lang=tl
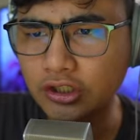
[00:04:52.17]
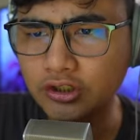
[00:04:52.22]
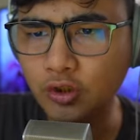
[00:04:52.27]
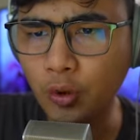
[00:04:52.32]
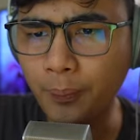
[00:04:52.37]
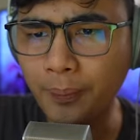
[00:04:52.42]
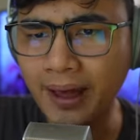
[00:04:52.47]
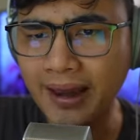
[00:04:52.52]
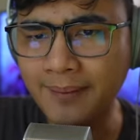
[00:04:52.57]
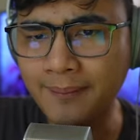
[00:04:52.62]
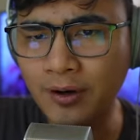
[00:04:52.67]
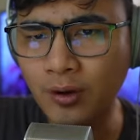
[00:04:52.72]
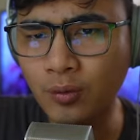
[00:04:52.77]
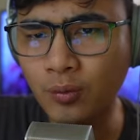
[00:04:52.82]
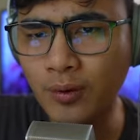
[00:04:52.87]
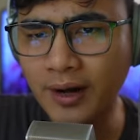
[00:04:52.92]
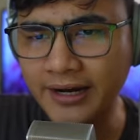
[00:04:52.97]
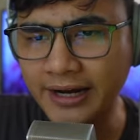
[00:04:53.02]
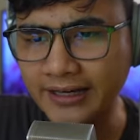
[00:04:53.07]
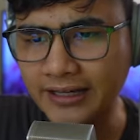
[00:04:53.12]
So para
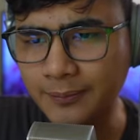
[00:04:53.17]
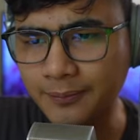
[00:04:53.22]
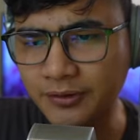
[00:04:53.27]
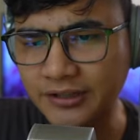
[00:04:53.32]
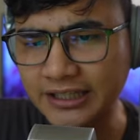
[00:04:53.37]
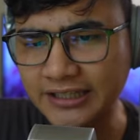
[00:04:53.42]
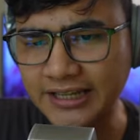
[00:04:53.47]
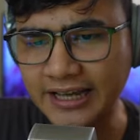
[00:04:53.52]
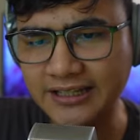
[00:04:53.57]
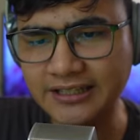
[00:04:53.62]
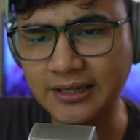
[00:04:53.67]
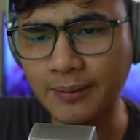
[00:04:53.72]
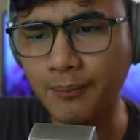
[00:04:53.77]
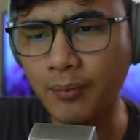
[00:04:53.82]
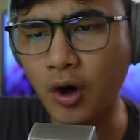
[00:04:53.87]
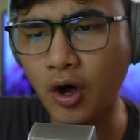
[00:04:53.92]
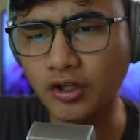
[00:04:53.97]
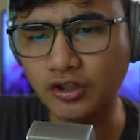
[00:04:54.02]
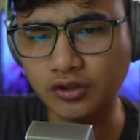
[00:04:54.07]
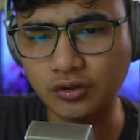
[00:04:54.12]
makuha natin, punta tayo sa
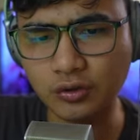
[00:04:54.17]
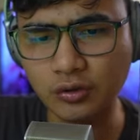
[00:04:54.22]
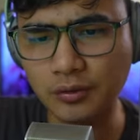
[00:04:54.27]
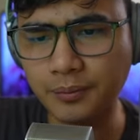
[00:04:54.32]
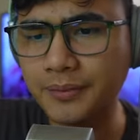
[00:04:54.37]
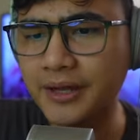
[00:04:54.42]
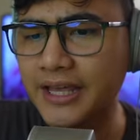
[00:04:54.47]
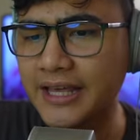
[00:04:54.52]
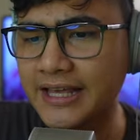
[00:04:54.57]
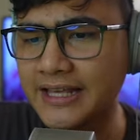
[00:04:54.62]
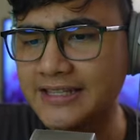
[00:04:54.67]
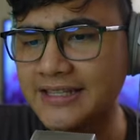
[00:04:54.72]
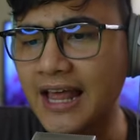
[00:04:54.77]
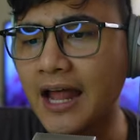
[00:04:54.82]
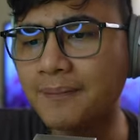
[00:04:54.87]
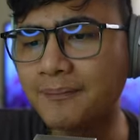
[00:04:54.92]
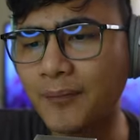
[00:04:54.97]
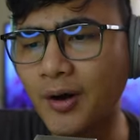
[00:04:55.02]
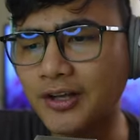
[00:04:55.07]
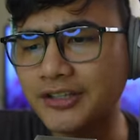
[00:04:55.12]
boss room. He's
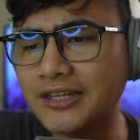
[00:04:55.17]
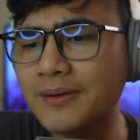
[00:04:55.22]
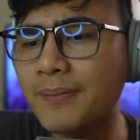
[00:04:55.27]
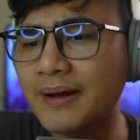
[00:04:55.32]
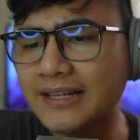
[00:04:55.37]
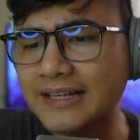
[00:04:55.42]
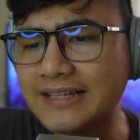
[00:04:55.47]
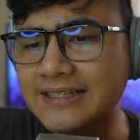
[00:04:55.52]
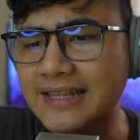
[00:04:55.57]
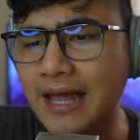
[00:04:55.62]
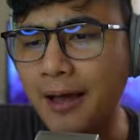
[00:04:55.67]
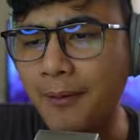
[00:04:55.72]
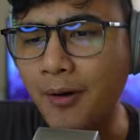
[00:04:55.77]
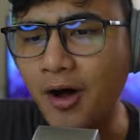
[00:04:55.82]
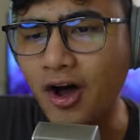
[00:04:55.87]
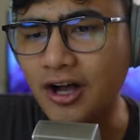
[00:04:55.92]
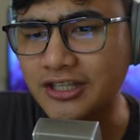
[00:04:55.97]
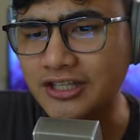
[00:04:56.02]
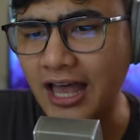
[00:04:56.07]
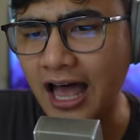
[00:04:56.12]
not bossy but he's the
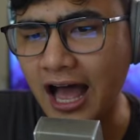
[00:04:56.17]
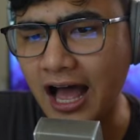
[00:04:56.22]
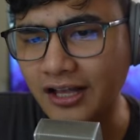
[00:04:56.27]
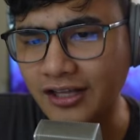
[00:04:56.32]
boss. Ang